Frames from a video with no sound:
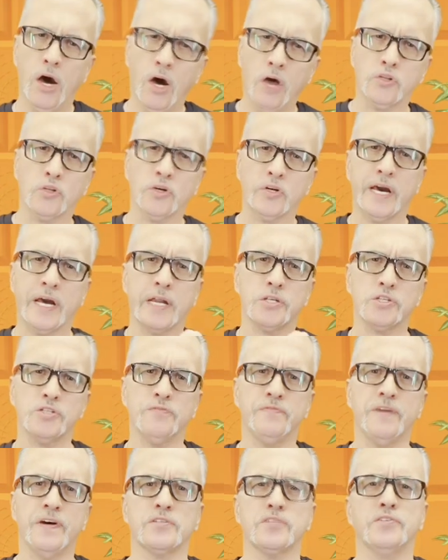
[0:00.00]
Oto
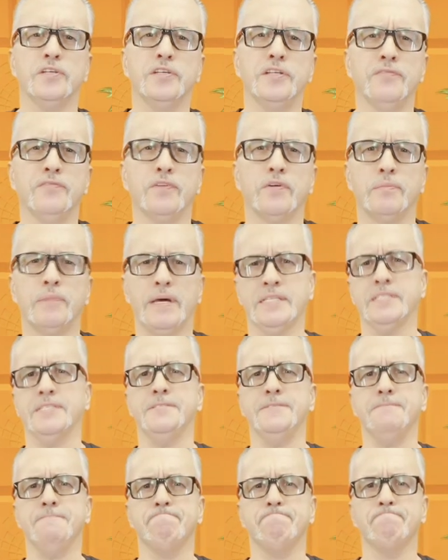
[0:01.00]
garść ważnych
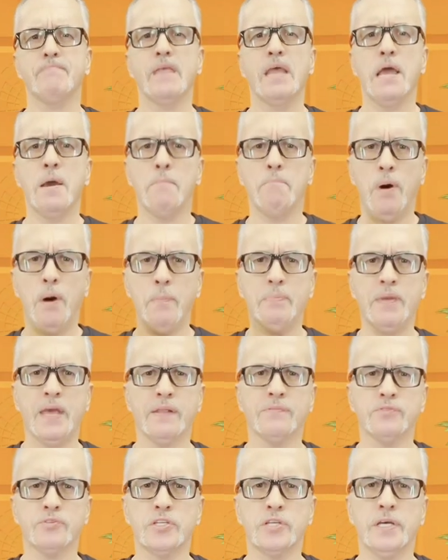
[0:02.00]
informacji. Po
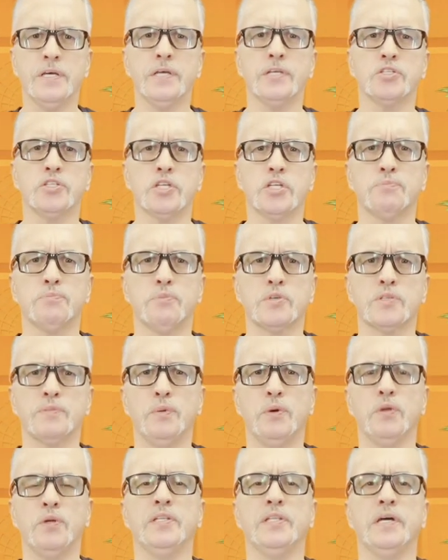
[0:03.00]
pierwsze,
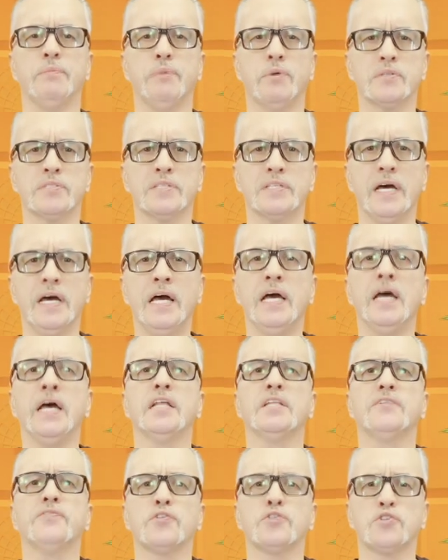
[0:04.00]
Rzeczpospolita Polska
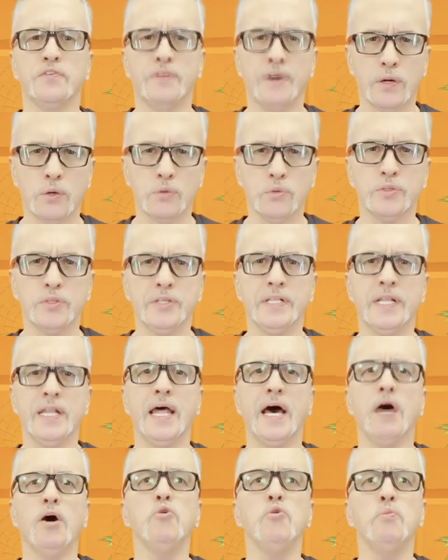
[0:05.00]
tworzy warunki
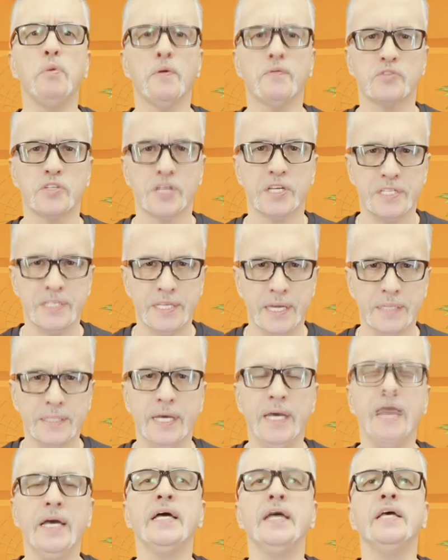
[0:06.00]
dla
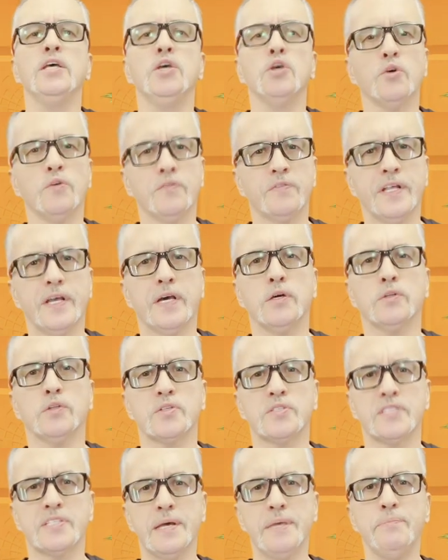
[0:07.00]
upowszechniania i równego
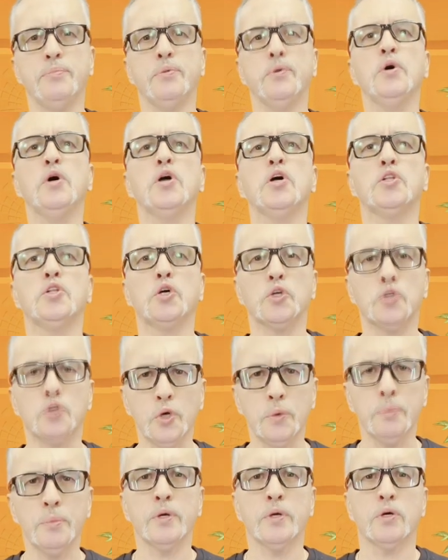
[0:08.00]
dostępu do
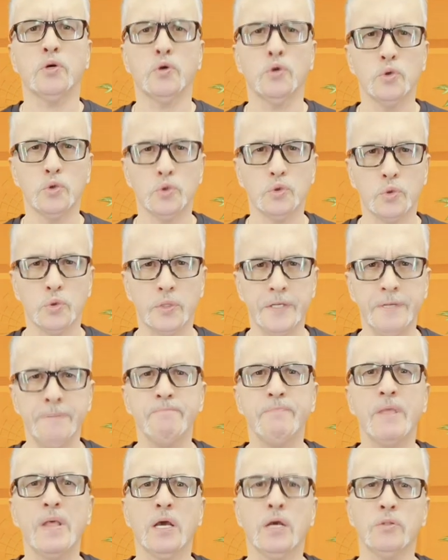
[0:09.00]
dóbr kultury,
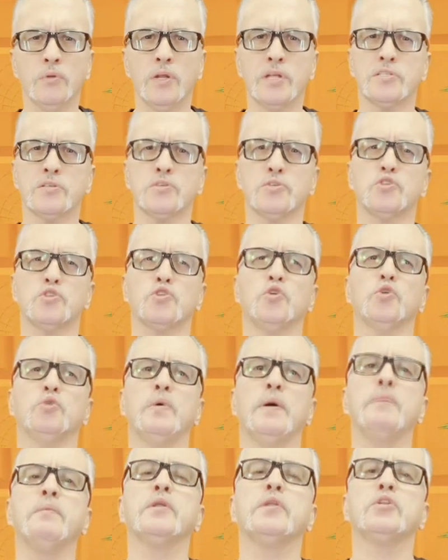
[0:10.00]
które są
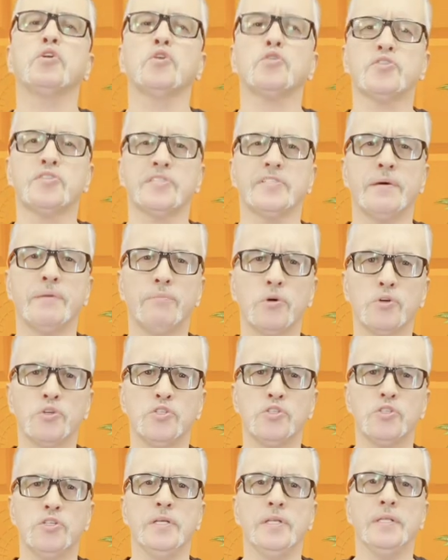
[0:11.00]
źródłem
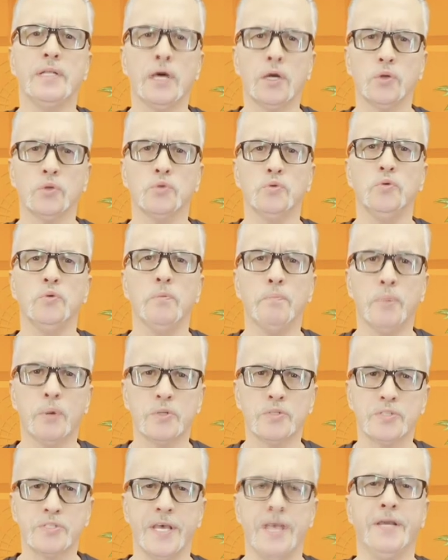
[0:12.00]
tożsamości narodu
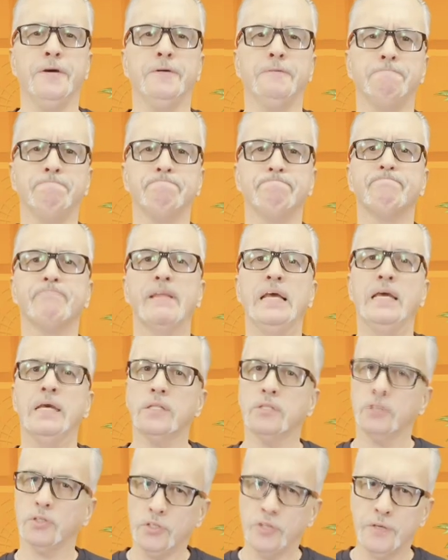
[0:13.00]
polskiego.
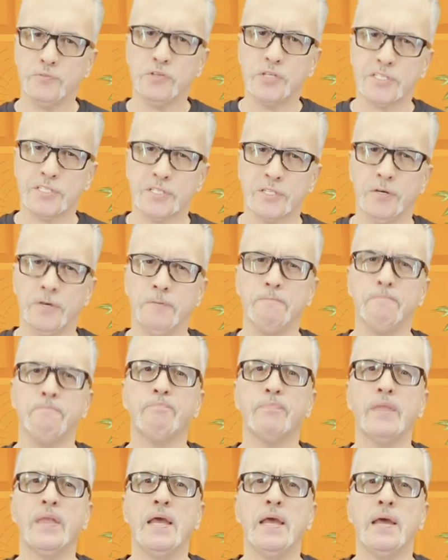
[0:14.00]
To nie wszystko.
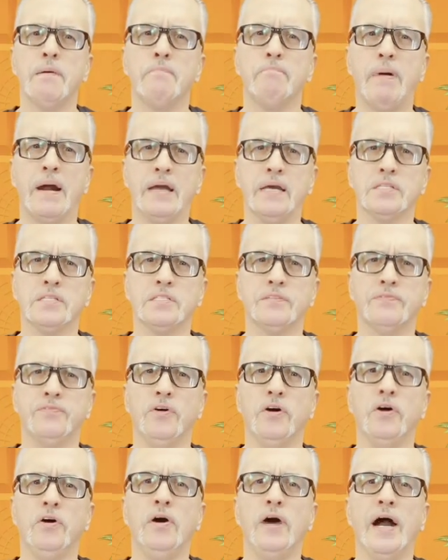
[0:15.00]

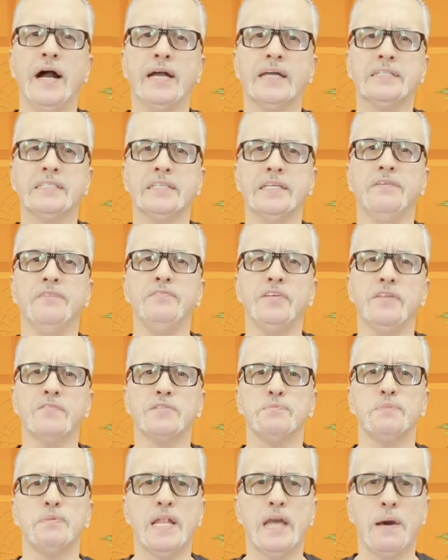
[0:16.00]
Państwo aktywnie
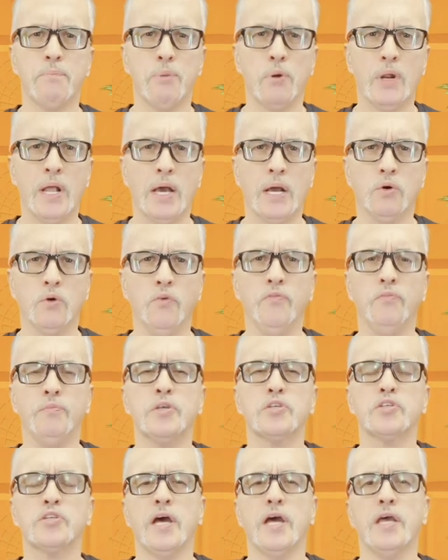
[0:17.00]
wspiera Polaków
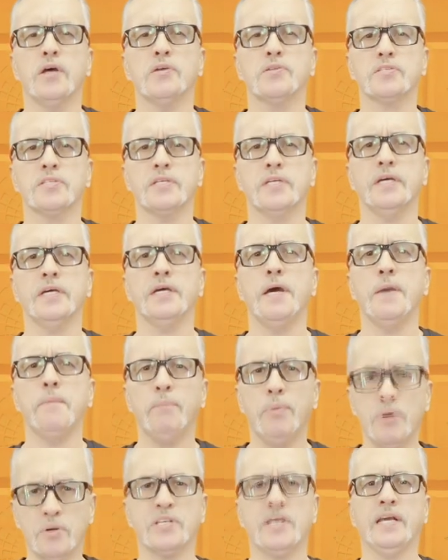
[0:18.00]
mieszkających
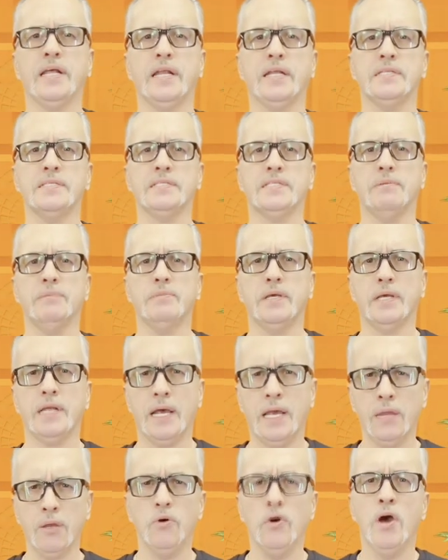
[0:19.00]
poza granicami
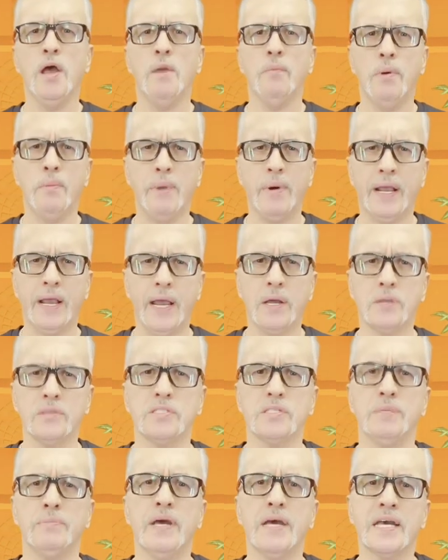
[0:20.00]
kraju,
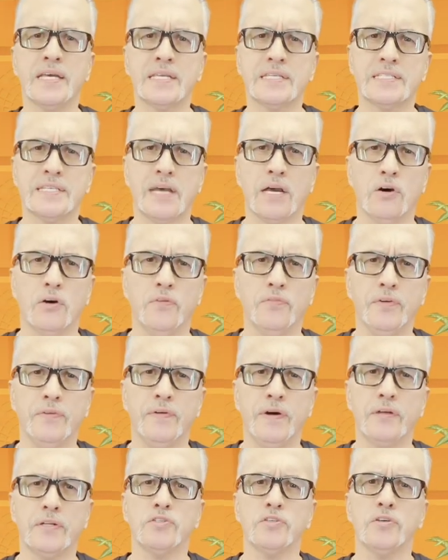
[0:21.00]
pomagając im
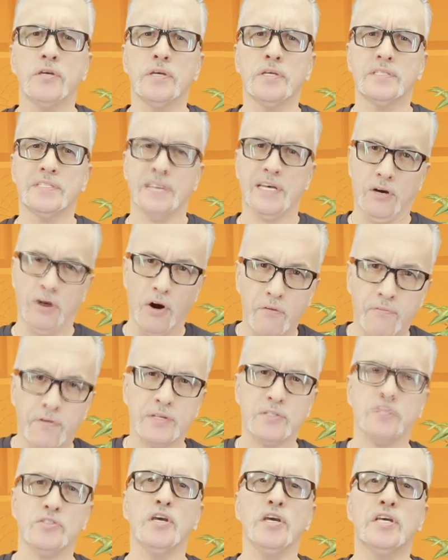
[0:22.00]
zachowywać,
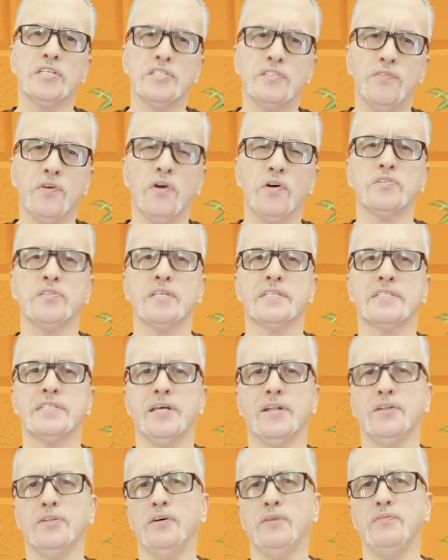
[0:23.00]
zachować związek z
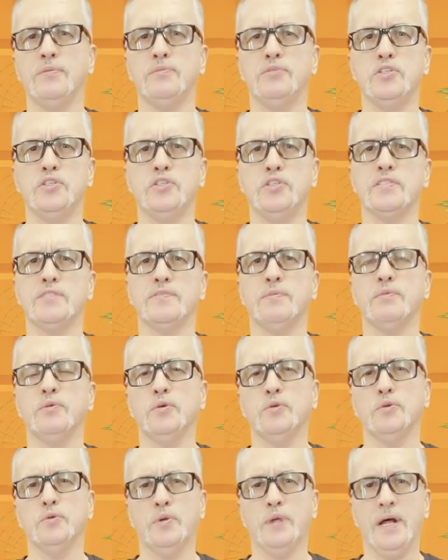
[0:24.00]
narodowym dziedzictwem
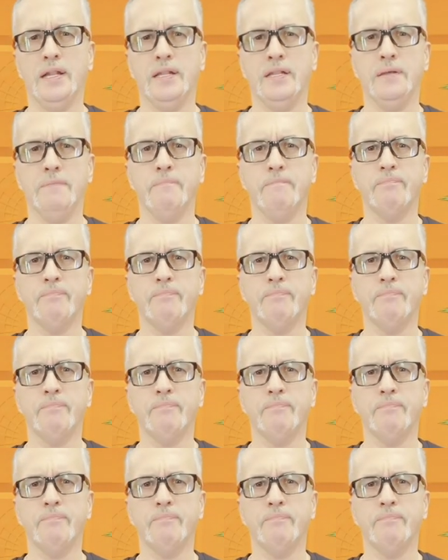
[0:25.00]
kulturalnym.